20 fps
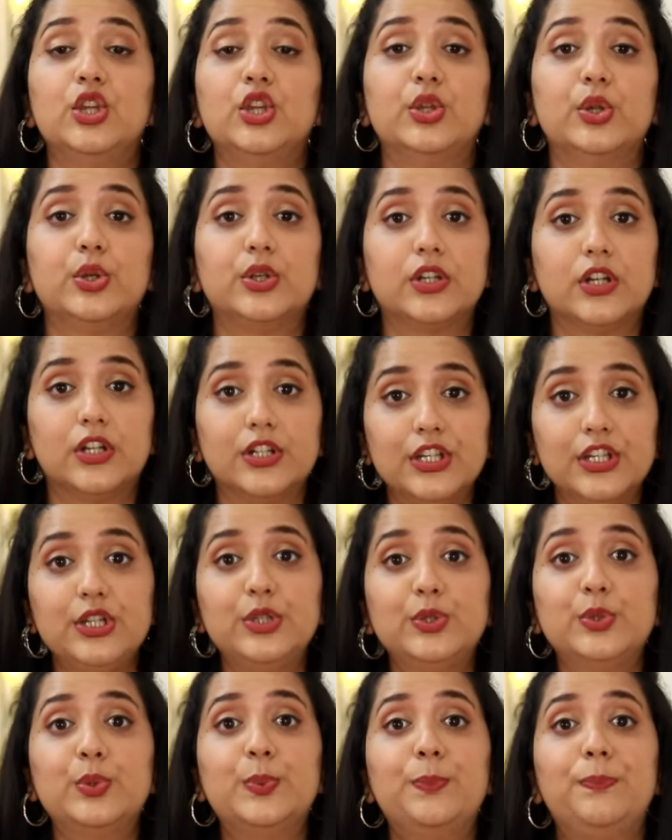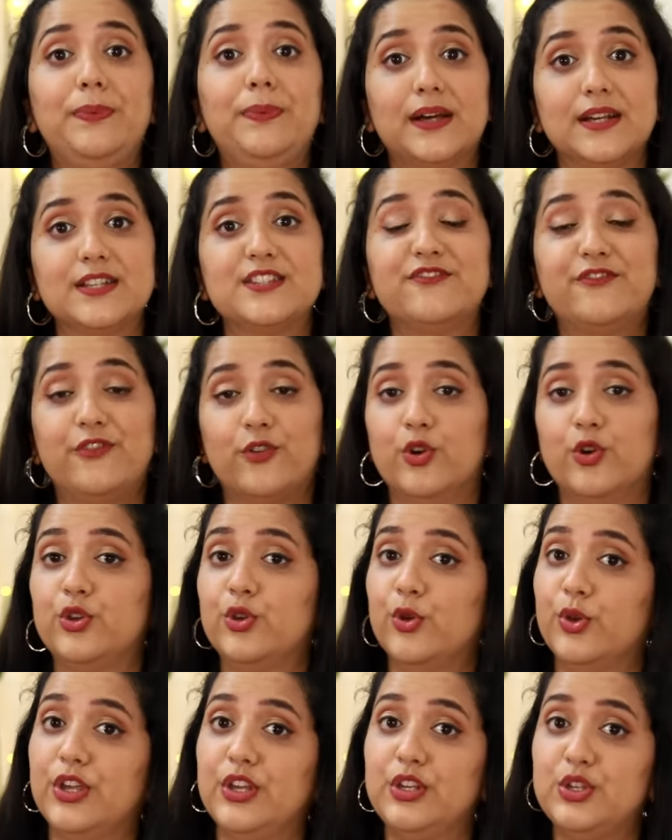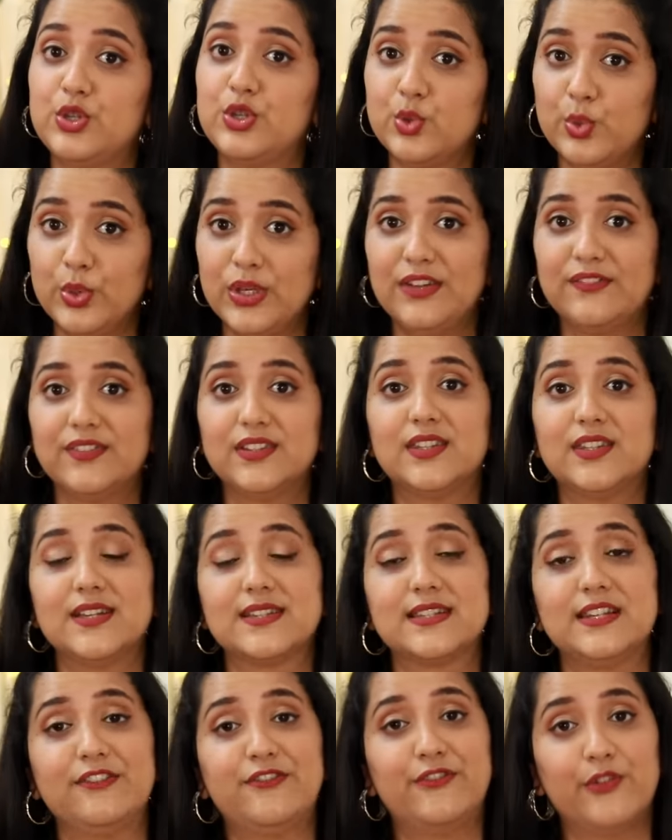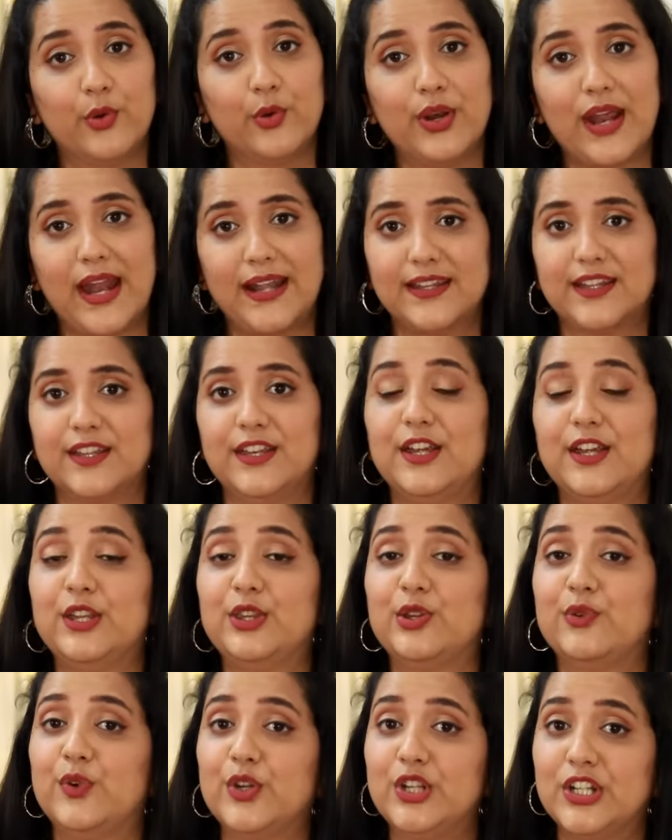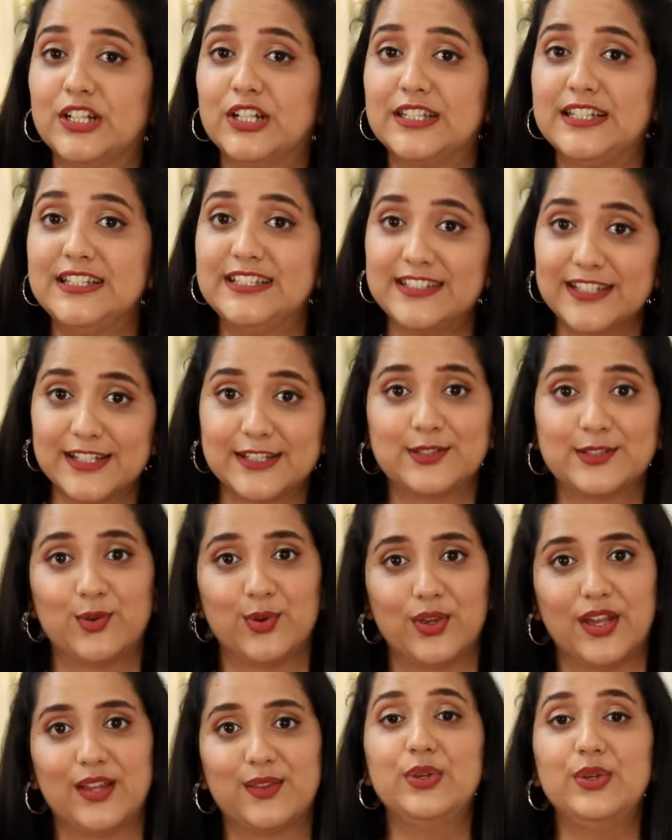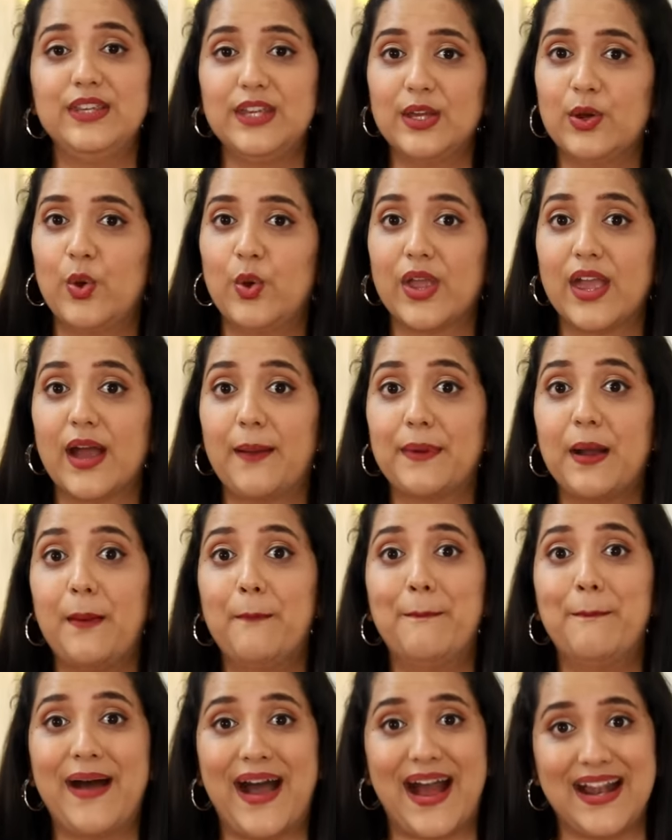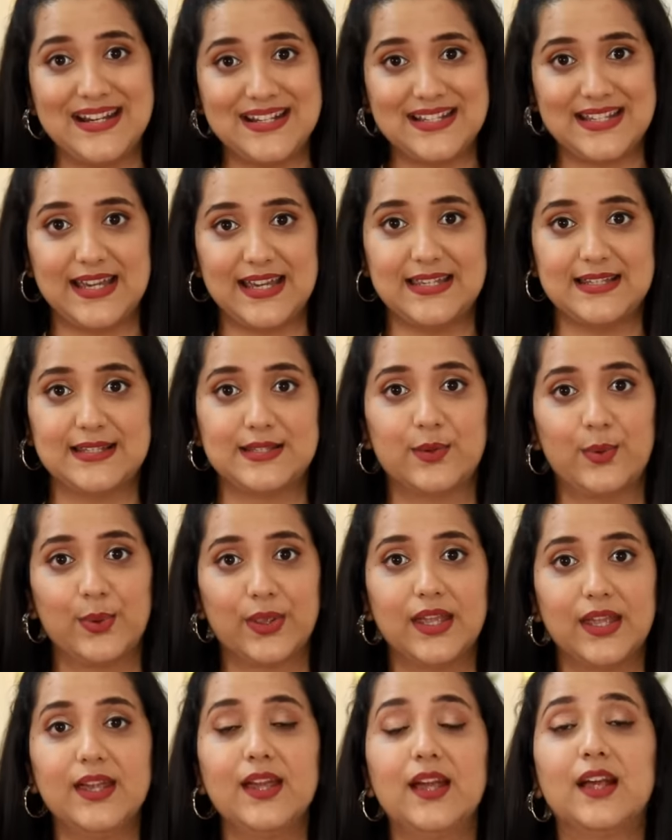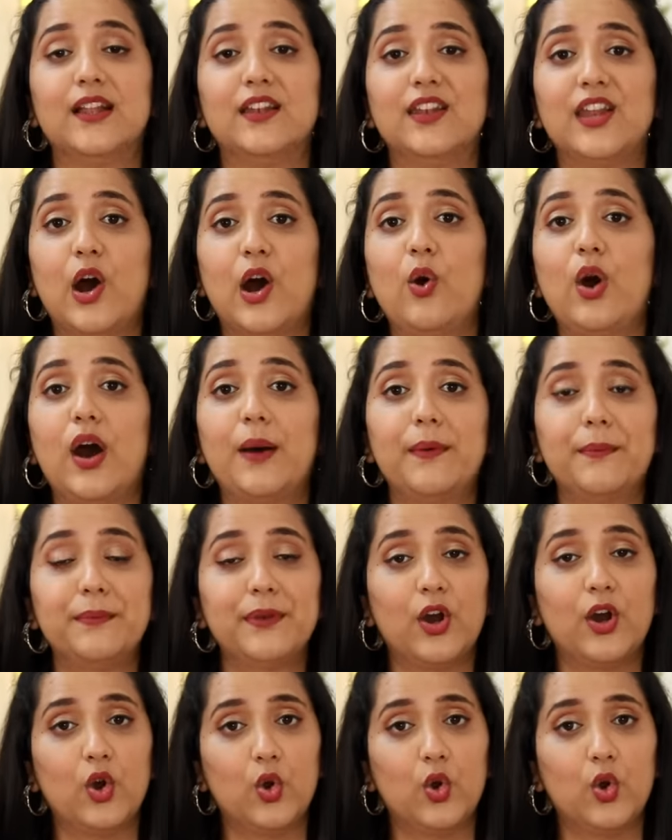तो थर्टी टू प्लस फोर क्योंकि टू इवन था इसलिए फोर ऐड करेंगे तो वो थर्टी सिक्स हो गया तो ये हो गया आपका बैंड साइज ओके नाउ आप अपना